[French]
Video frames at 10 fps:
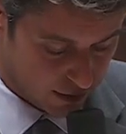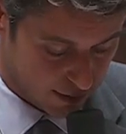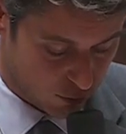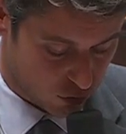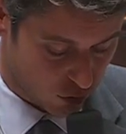
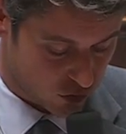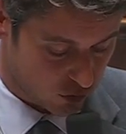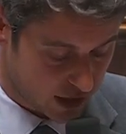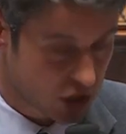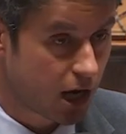Des mesures
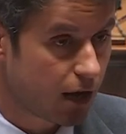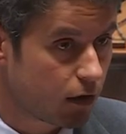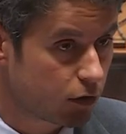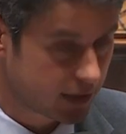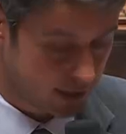sont déjà
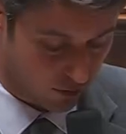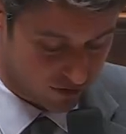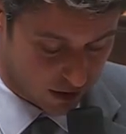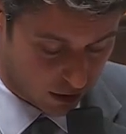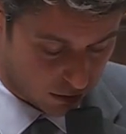entrées en
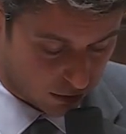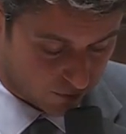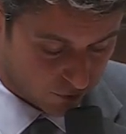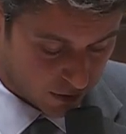vigueur.